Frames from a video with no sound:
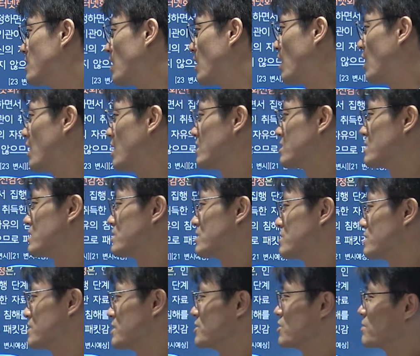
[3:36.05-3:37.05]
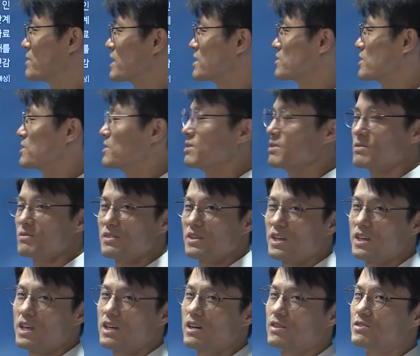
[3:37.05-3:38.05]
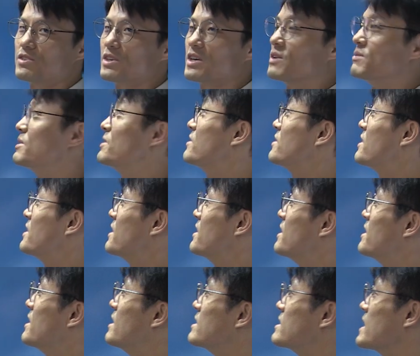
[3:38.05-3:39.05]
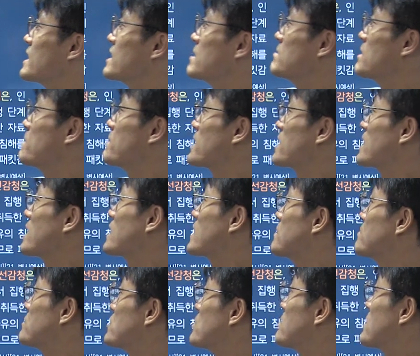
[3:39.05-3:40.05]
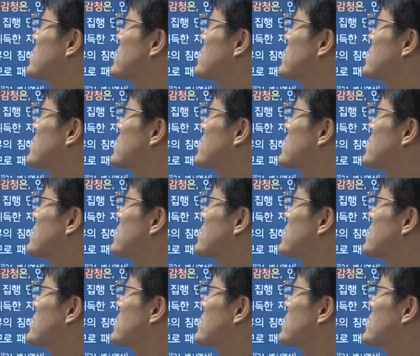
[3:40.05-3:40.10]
아, 위험하겠죠 이거 패킷 감청하면. 자, 이른바 패킷 감청